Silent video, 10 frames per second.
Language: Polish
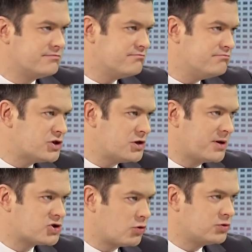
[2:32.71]
Myśli
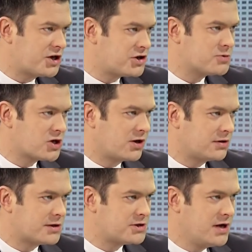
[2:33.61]
Pan, że uda się
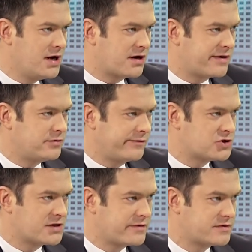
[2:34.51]
przekonać Rafałowi
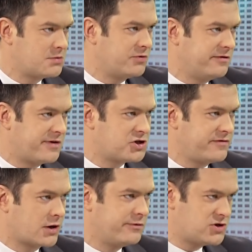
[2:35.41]
Trzaskowskiemu
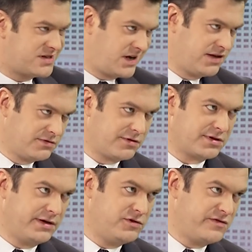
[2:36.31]
warszawiaków, że z Hanną
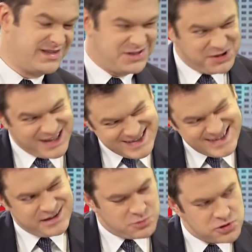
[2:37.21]
Gronkiewicz-Walc. To tak
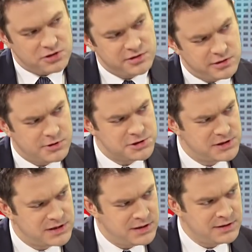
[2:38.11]
za dużo go nie łączy
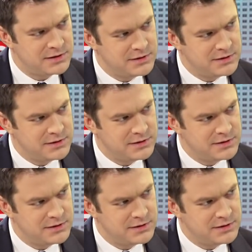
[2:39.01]
jednak?